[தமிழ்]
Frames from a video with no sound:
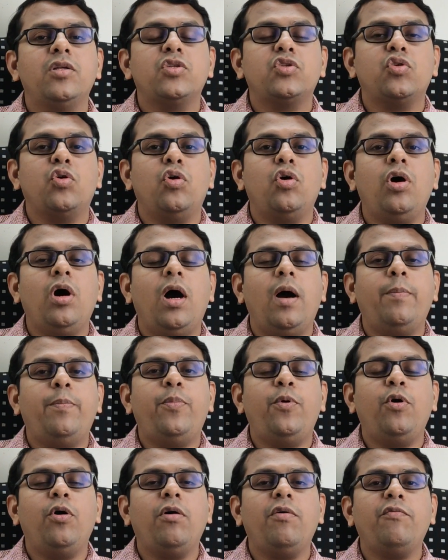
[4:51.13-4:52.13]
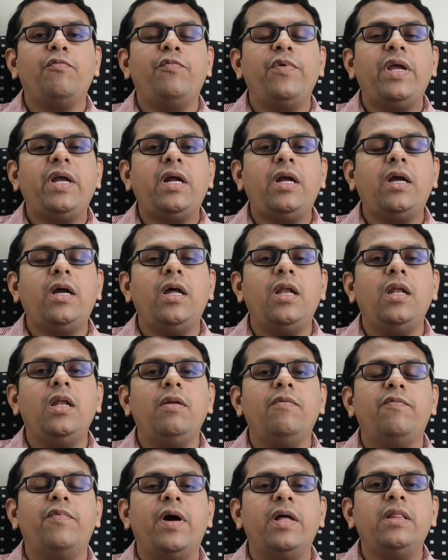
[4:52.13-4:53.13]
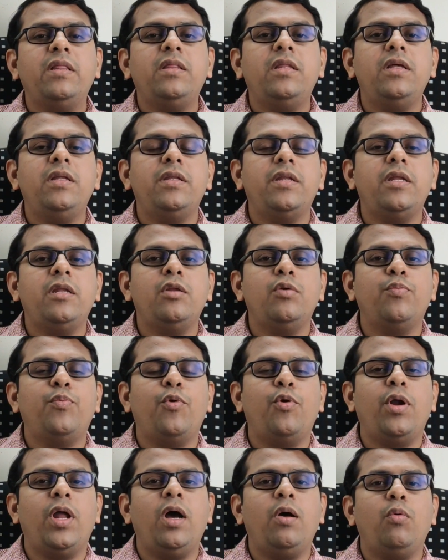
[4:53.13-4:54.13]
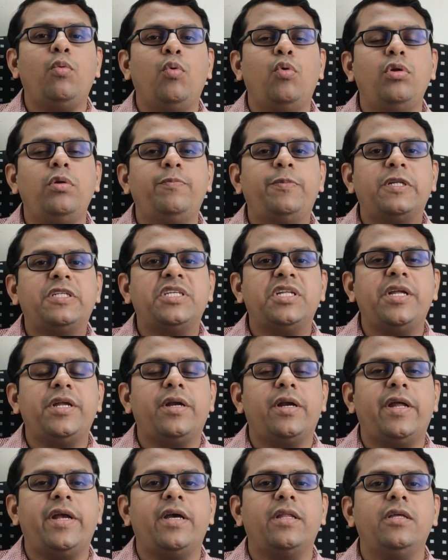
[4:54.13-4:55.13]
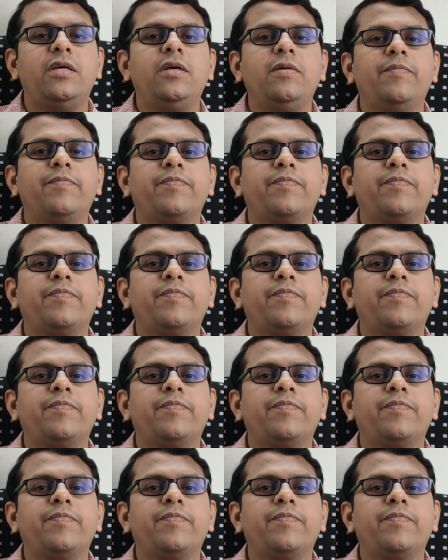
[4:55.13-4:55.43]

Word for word: சோ அப்போ விக்கல் வந்து நின்னு போனா ஒரு பிரச்சனையும் கிடையாது